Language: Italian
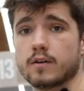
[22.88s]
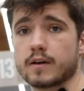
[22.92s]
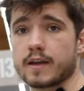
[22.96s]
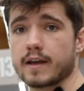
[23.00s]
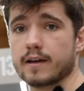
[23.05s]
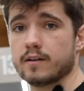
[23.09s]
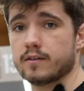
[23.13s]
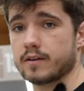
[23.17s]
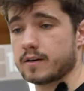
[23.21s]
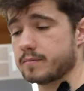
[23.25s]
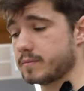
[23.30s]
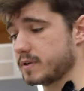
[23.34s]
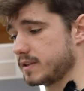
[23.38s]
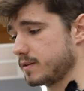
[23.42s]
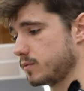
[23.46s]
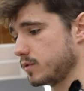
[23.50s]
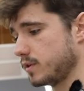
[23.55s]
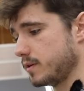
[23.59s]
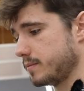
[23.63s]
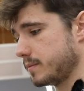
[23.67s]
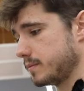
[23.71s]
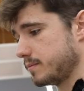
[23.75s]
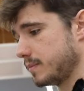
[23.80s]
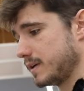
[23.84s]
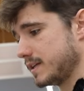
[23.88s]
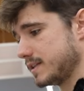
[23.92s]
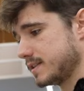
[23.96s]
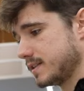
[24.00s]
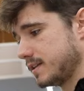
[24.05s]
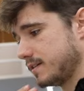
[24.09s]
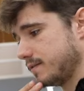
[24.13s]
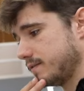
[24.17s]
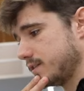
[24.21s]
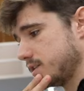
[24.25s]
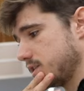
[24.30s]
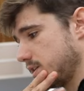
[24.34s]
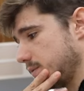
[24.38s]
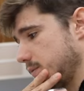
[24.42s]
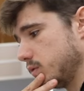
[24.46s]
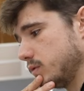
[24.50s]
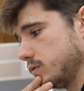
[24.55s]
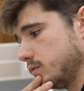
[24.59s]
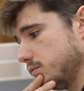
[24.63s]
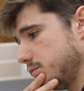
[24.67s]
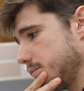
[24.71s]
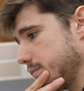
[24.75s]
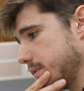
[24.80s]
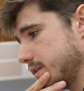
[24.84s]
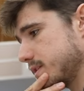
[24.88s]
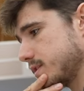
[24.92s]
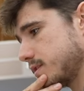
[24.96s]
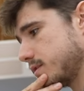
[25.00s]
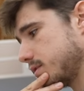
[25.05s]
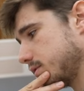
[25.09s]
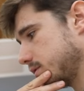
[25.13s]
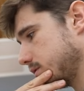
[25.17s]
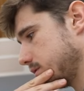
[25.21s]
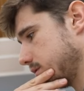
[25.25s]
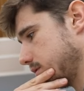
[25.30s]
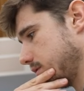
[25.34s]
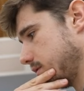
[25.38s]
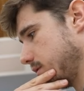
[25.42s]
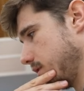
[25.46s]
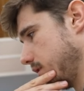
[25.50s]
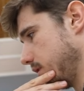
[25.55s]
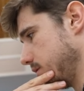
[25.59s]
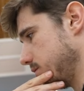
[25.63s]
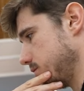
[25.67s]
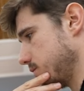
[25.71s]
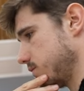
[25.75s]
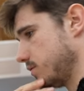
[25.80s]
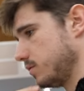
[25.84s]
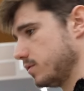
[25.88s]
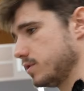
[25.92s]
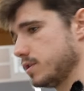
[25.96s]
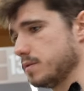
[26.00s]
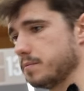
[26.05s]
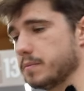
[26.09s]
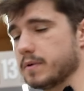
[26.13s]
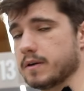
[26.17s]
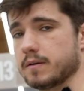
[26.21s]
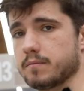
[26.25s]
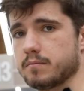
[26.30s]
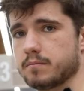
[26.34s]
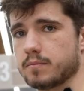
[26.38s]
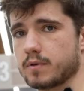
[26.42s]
Ok, allora partiamo con la pasta, facciamo un misto, eh, giusto così per